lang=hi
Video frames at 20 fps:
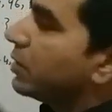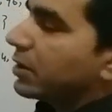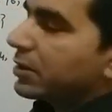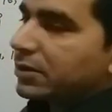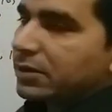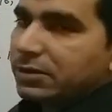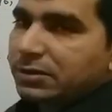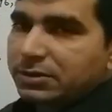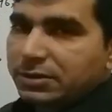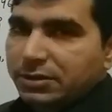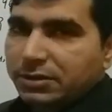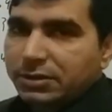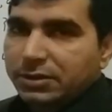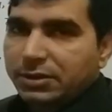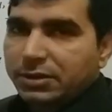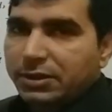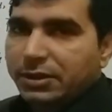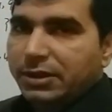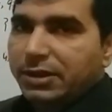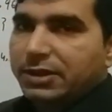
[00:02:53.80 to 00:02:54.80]
हंड्रेड तक
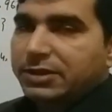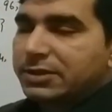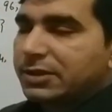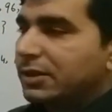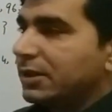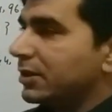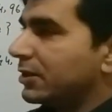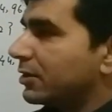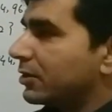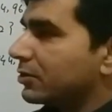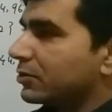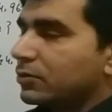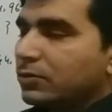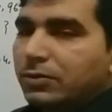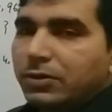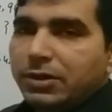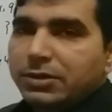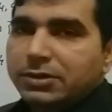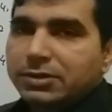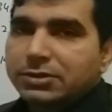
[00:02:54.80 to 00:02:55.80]
है एक से लेकर
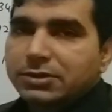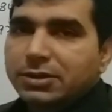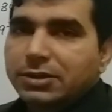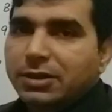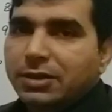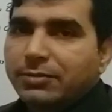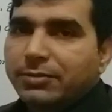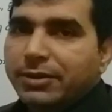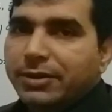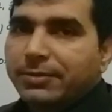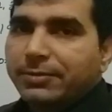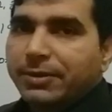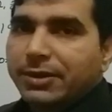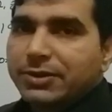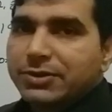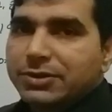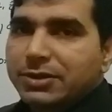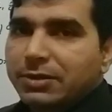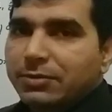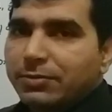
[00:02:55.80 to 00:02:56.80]
दो हंड्रेड तक हमारे
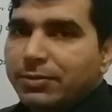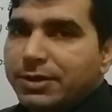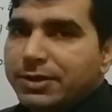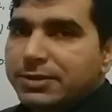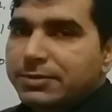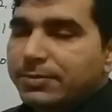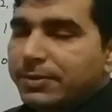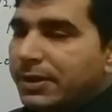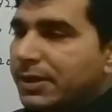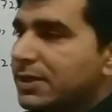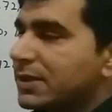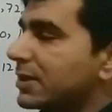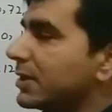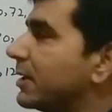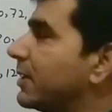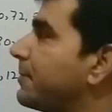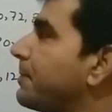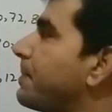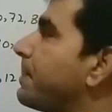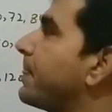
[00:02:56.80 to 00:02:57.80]
पास सैम्पल स्पेस
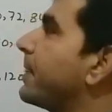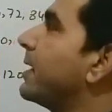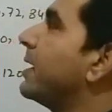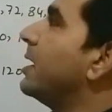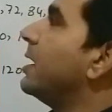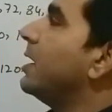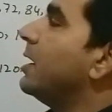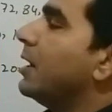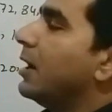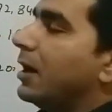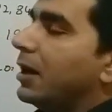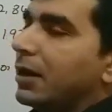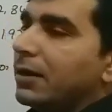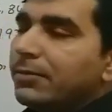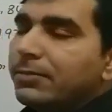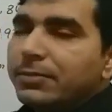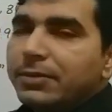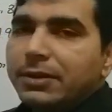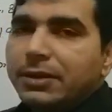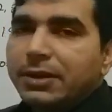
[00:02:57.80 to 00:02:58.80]
है
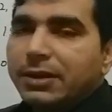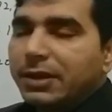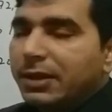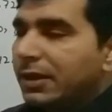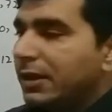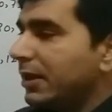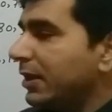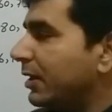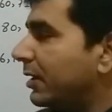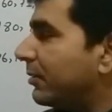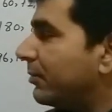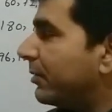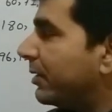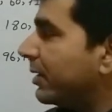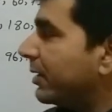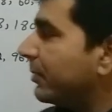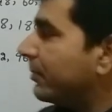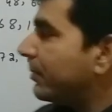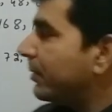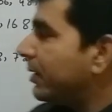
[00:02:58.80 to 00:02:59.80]
अब ए
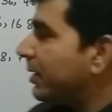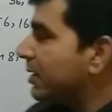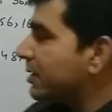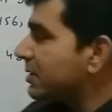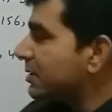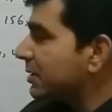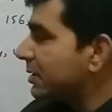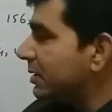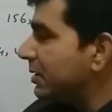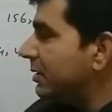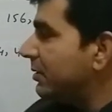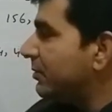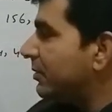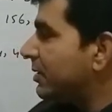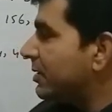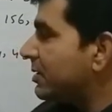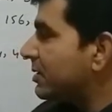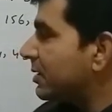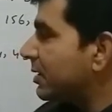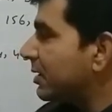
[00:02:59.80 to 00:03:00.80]
हमारे पास
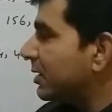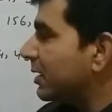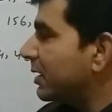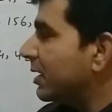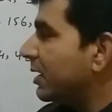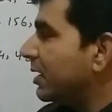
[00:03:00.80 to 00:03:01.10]
इवन e से